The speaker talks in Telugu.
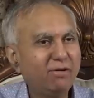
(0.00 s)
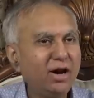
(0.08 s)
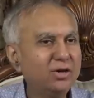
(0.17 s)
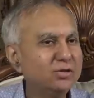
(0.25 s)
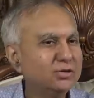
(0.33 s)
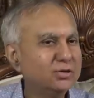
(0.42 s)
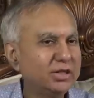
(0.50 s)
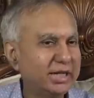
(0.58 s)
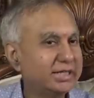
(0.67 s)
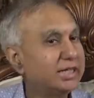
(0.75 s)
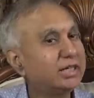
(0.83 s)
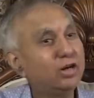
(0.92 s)
వాళ్ళు
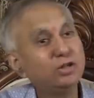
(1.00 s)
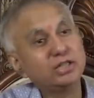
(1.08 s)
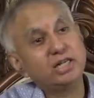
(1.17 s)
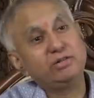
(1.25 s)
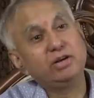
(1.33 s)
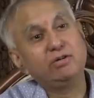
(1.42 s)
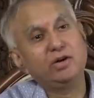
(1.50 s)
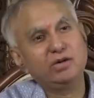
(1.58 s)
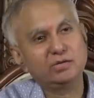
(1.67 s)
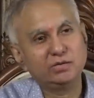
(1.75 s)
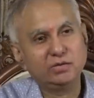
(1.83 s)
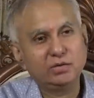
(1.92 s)
త్రిజటలో
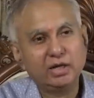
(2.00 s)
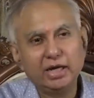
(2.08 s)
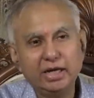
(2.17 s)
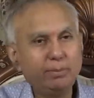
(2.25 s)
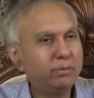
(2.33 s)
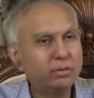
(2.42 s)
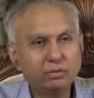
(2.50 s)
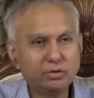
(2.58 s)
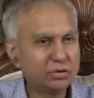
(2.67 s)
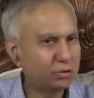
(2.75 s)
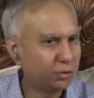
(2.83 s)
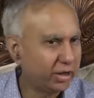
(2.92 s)
చదివేవారు ఇప్పుడు
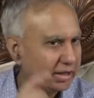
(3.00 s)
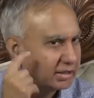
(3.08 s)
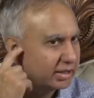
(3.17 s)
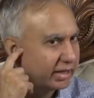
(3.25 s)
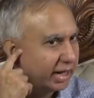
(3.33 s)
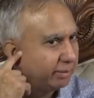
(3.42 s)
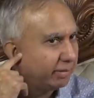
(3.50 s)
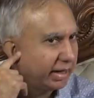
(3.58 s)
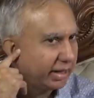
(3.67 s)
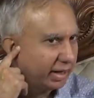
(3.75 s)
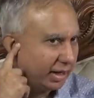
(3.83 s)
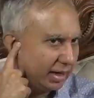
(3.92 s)
స్టూడెంట్స్ టైం
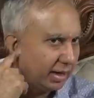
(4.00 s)
లేక